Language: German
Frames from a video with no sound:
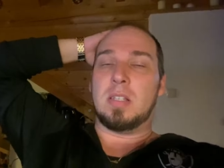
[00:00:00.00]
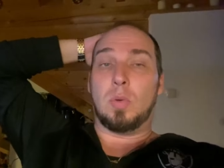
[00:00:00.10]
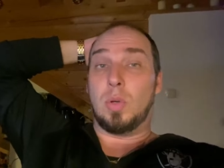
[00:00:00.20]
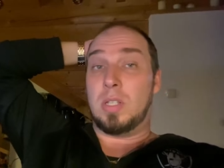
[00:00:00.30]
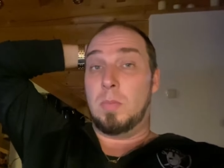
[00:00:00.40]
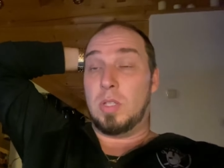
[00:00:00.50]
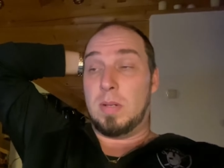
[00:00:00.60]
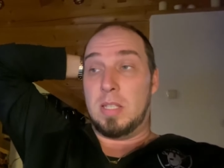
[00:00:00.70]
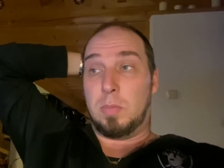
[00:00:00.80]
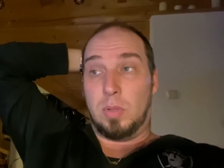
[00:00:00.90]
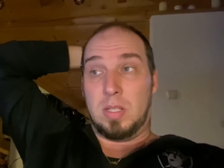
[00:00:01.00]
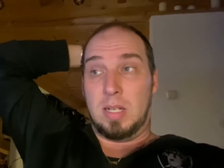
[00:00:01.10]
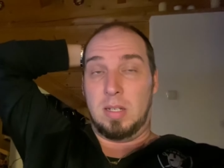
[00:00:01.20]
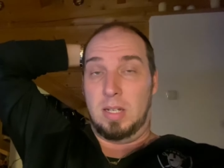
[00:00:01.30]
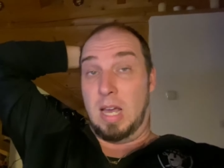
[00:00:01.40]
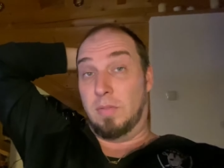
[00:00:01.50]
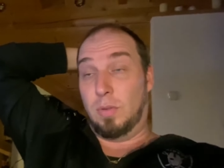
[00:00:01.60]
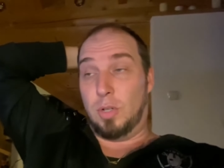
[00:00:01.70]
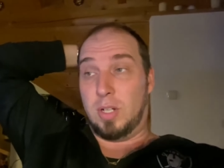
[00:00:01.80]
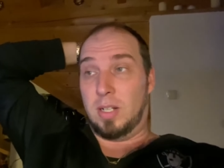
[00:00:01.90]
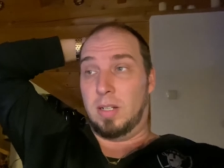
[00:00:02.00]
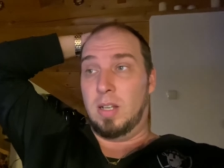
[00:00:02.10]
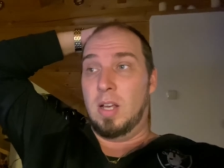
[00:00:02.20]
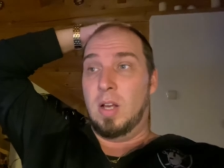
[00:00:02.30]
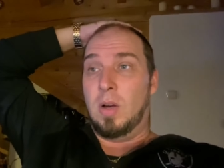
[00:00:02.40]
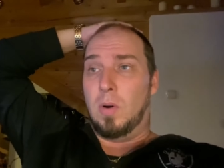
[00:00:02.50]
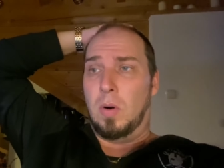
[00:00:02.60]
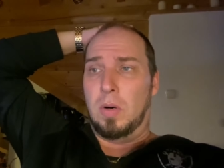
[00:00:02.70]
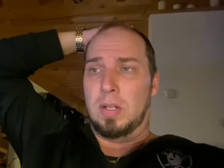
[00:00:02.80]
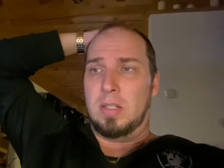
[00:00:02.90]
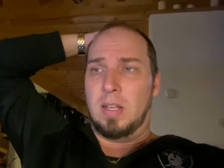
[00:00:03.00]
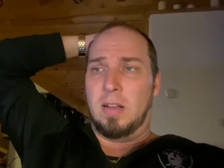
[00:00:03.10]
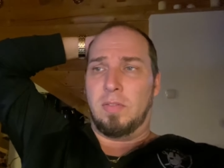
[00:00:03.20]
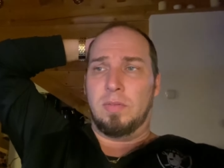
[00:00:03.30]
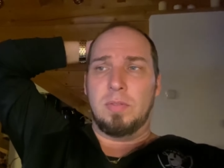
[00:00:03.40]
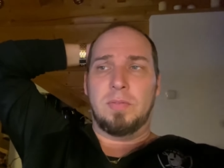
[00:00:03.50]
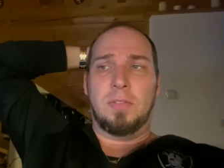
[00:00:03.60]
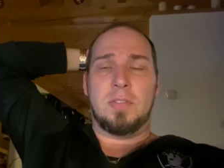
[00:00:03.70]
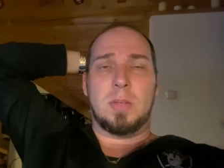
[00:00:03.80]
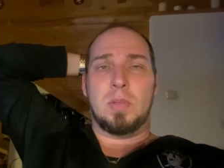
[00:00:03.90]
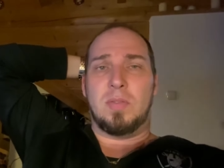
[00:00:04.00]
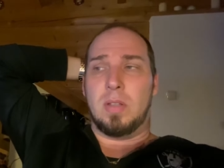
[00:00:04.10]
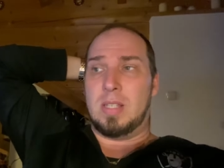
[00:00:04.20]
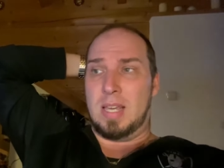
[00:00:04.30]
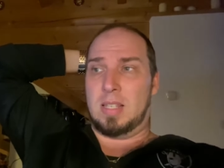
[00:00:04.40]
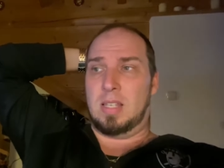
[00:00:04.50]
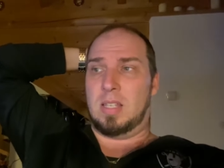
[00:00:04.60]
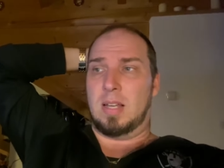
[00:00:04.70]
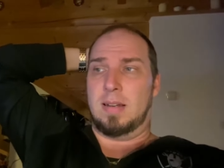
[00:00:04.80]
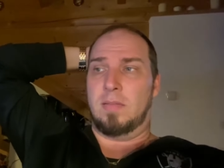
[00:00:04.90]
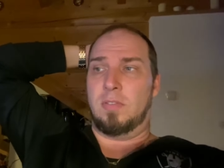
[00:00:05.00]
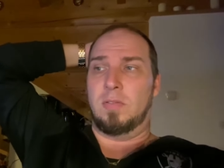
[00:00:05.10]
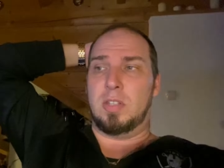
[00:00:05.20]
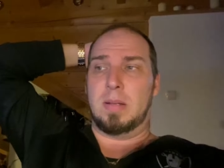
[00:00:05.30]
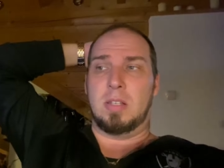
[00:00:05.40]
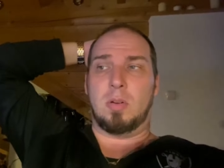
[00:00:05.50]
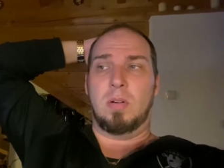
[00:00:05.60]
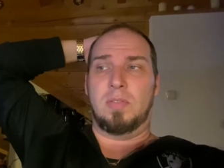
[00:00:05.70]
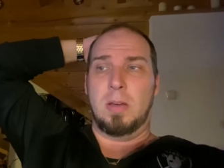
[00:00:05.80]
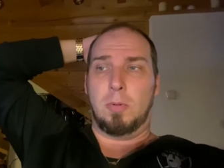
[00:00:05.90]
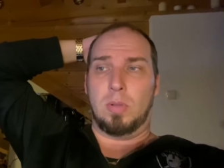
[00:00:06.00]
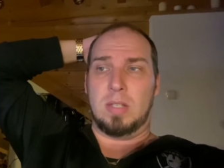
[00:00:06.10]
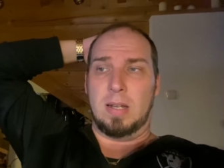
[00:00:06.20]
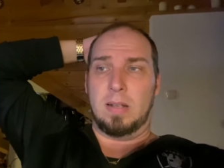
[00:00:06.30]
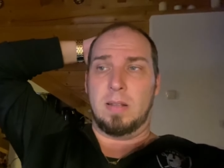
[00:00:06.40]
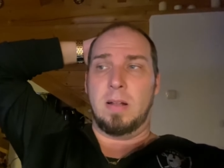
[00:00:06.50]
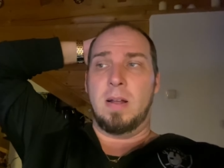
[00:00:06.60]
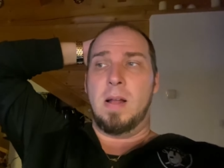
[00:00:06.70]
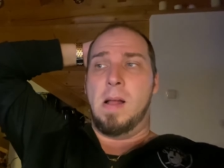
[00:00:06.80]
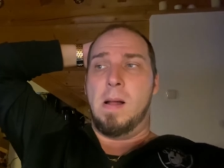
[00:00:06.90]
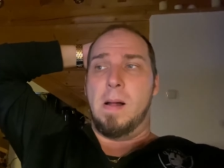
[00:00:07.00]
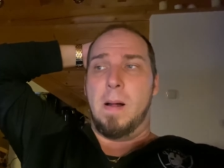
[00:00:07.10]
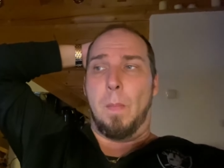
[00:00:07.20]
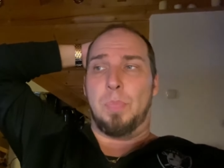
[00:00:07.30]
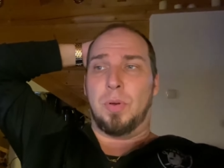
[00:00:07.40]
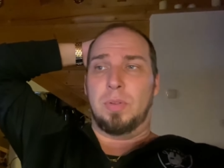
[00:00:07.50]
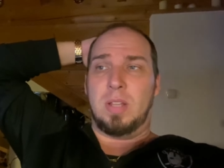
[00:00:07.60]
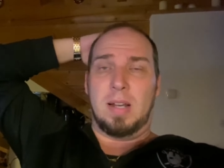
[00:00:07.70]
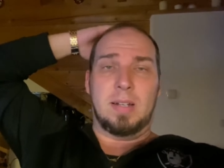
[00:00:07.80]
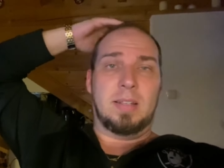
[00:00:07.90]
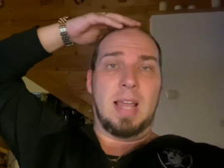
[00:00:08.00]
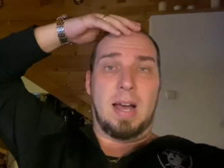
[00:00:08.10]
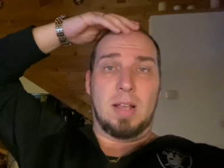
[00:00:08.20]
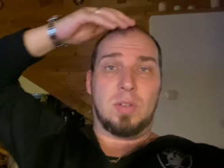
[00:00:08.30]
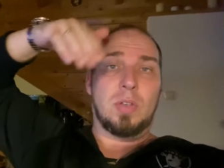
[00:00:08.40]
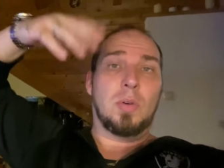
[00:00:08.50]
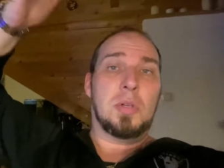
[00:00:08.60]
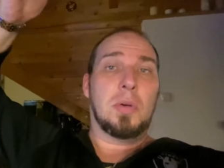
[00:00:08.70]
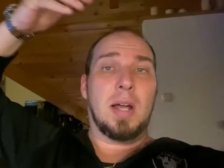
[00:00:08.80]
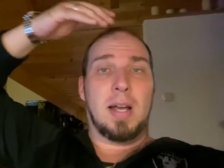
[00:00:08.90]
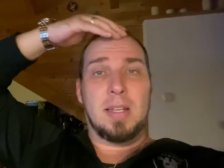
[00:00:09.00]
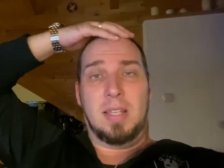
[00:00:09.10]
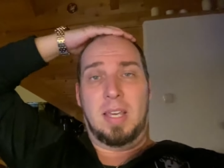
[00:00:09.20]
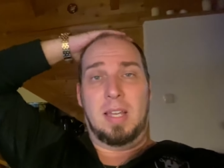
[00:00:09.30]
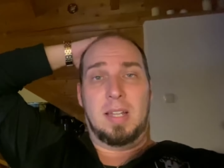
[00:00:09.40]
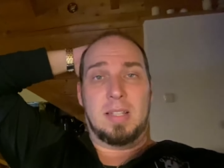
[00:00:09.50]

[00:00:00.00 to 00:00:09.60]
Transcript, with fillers: es dann nur noch 27 Prozent, in Anführungsstrichen, und äh, von 55 bis 64 dann 25,4 Prozent. Ähm, und dann, ja, also je jünger, je